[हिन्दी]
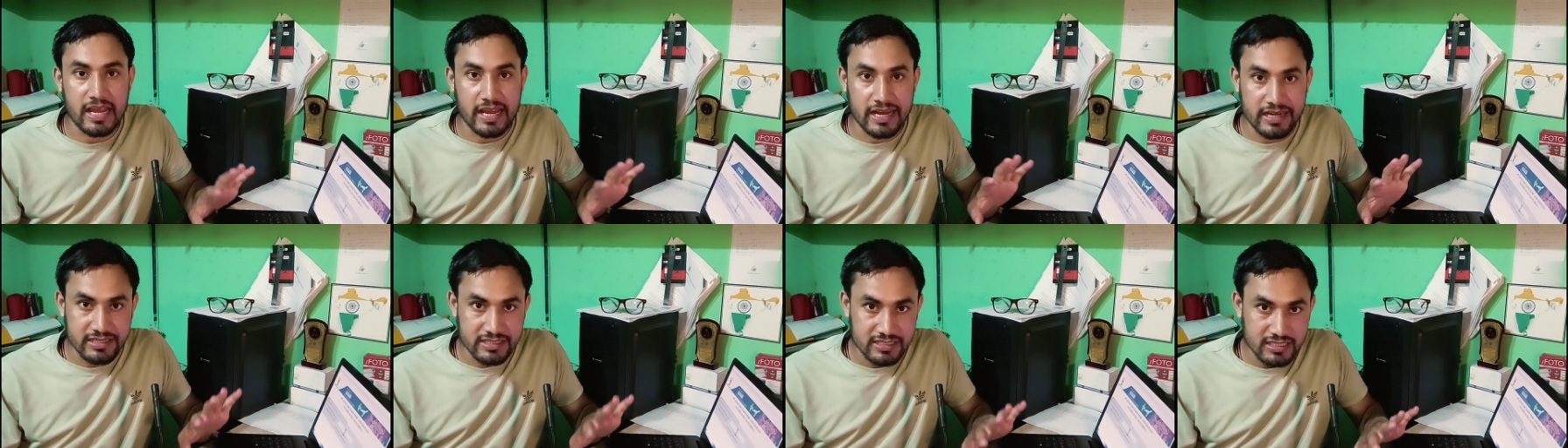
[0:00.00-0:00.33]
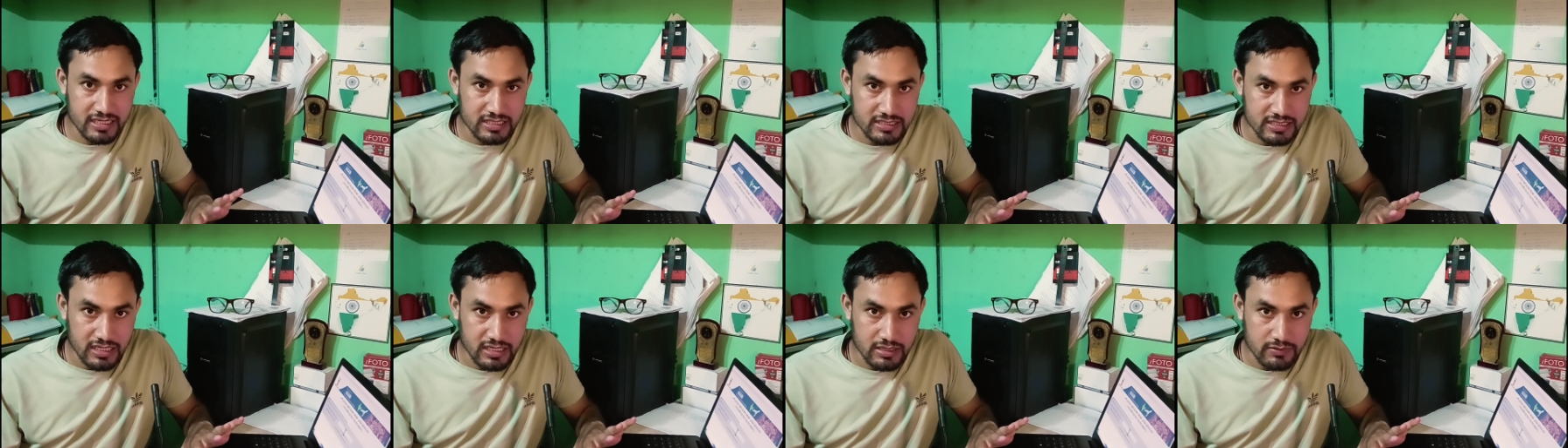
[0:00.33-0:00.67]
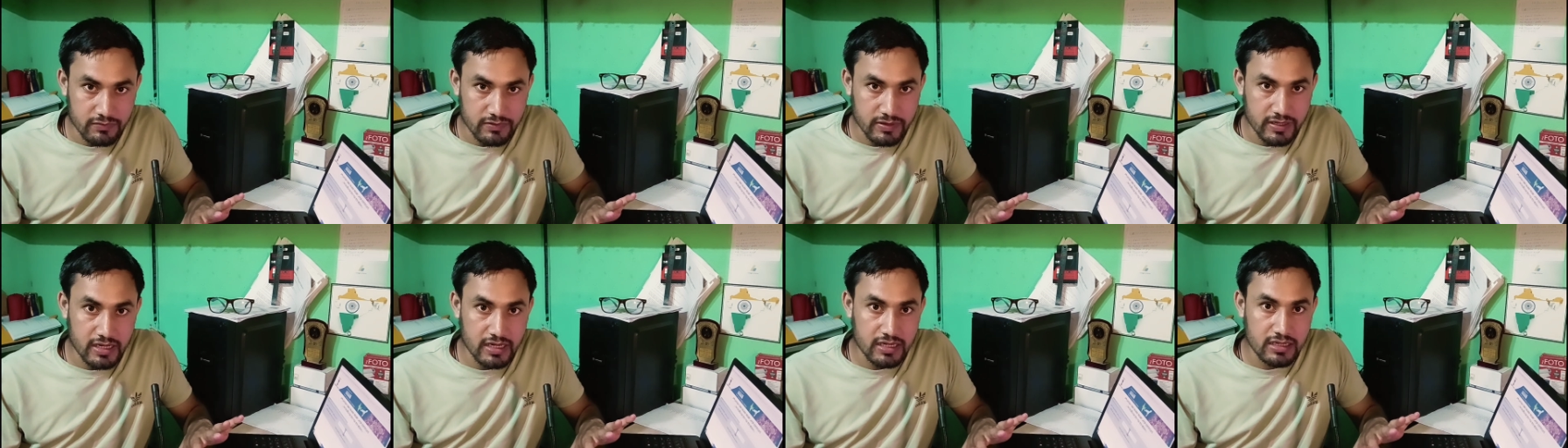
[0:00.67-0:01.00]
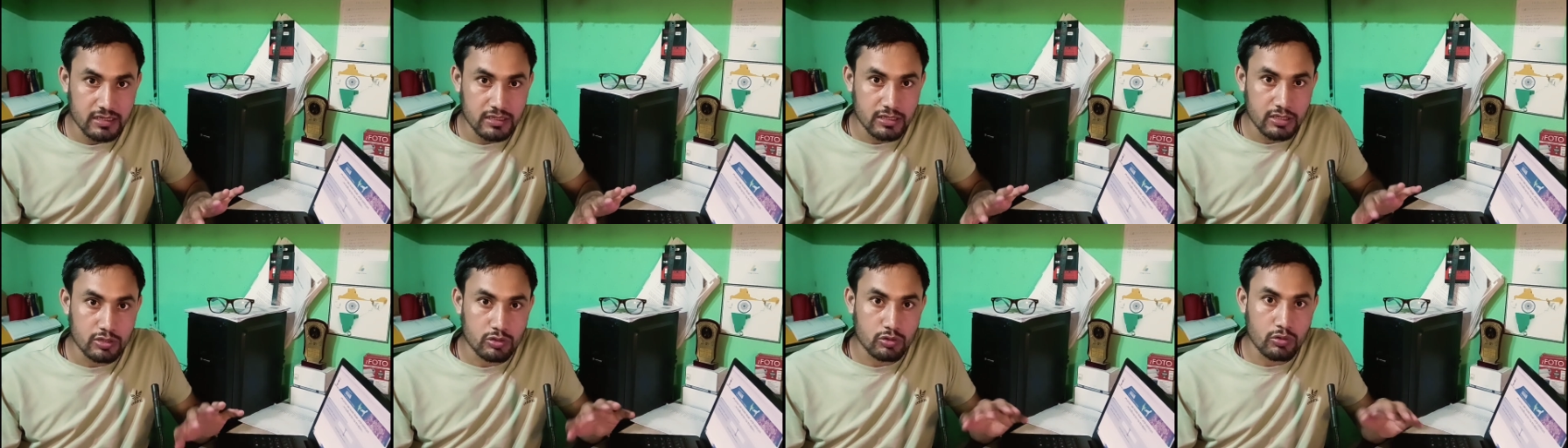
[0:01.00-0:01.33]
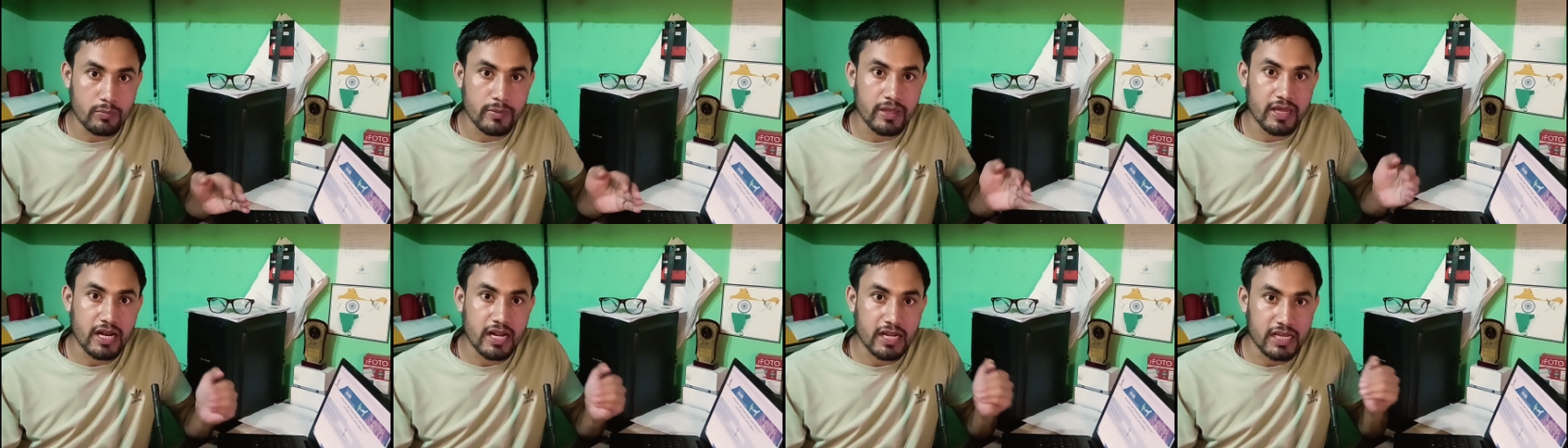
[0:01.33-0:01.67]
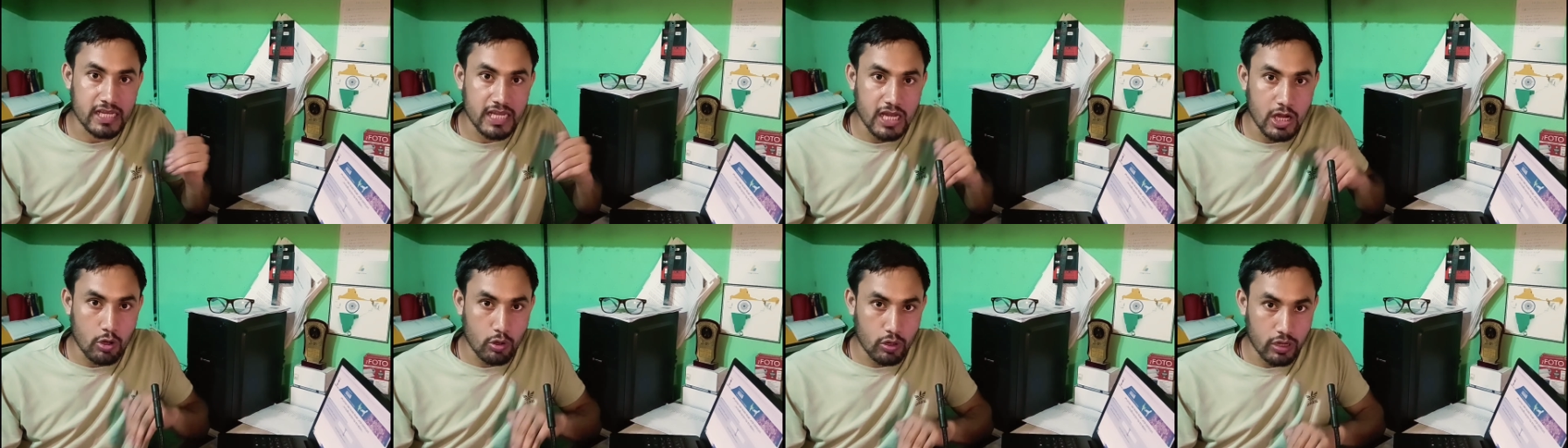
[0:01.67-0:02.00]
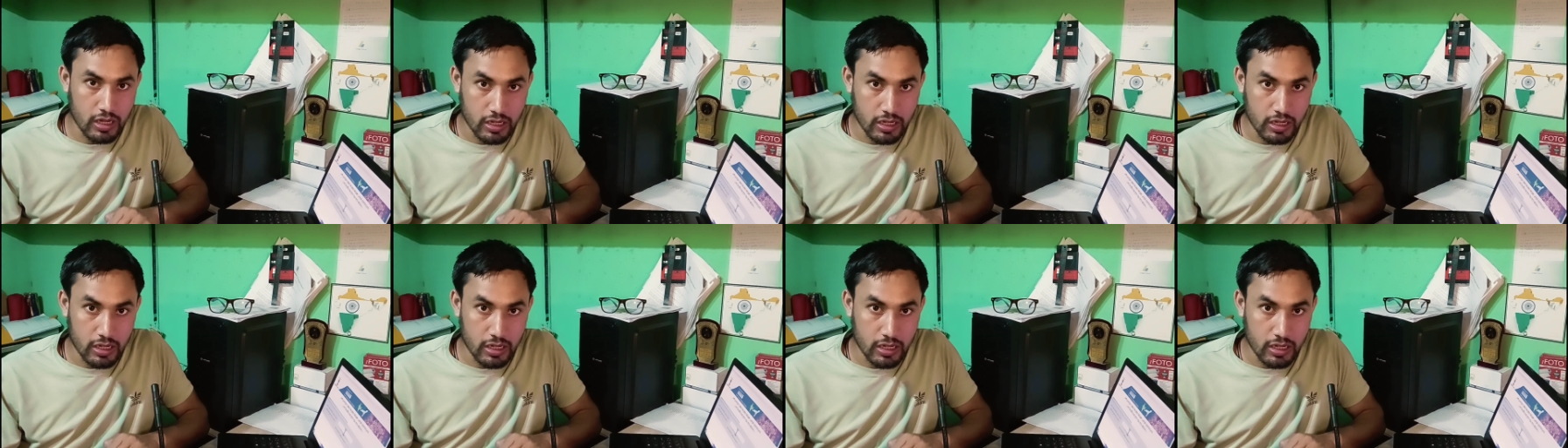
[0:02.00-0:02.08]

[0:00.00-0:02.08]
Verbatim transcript: एन सर्टिफिकेट तो मेरा क्या